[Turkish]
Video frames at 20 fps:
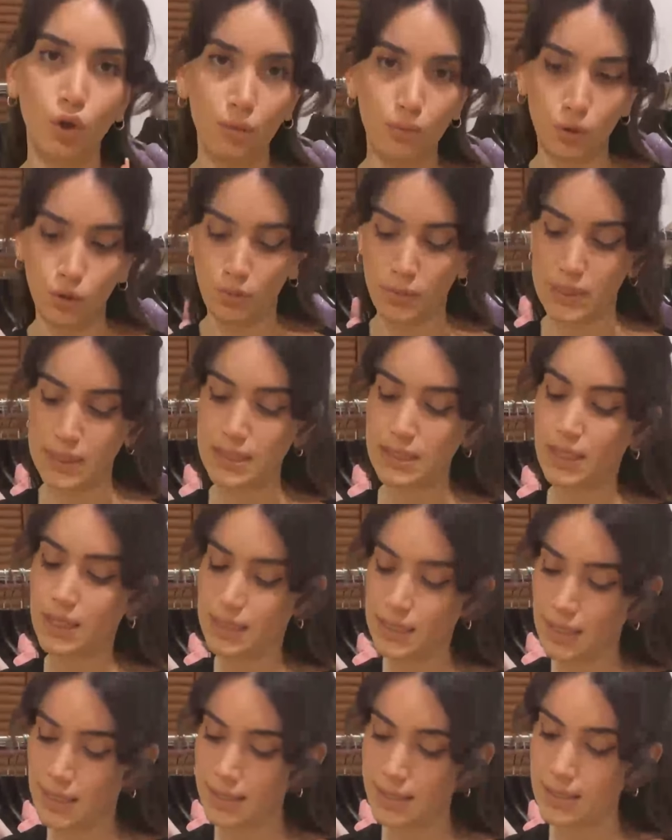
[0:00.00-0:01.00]
11 numarasını
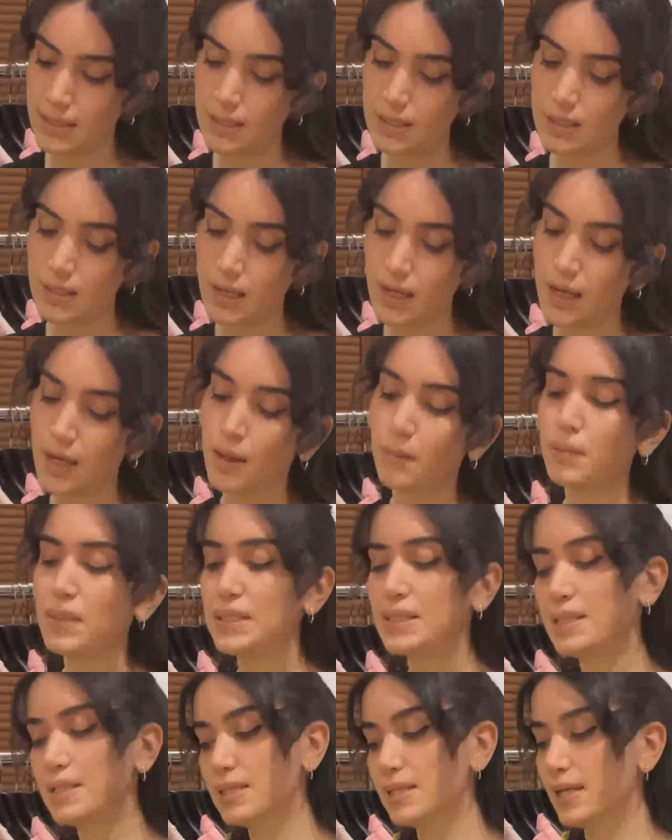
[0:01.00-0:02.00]
atarsanız
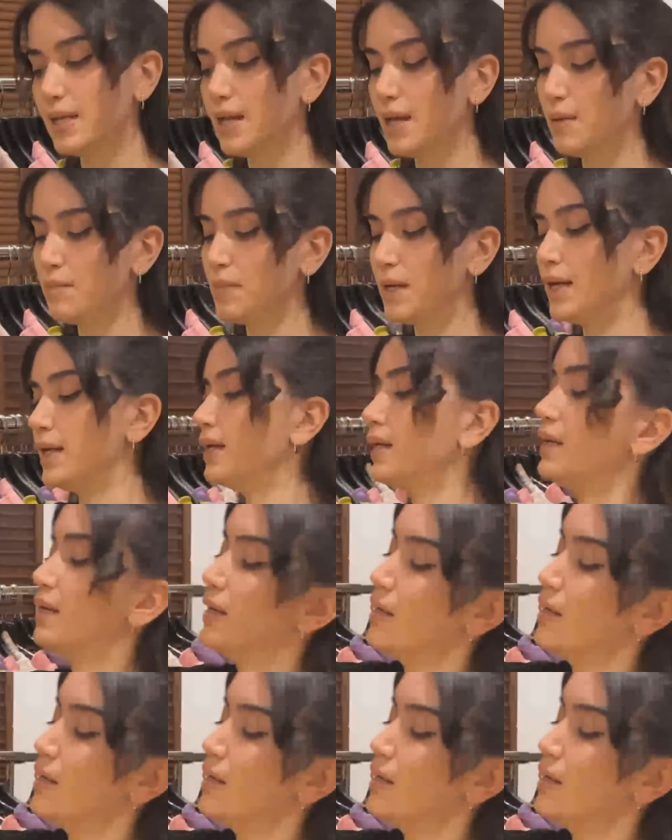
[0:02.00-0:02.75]
biz sizlere hem renk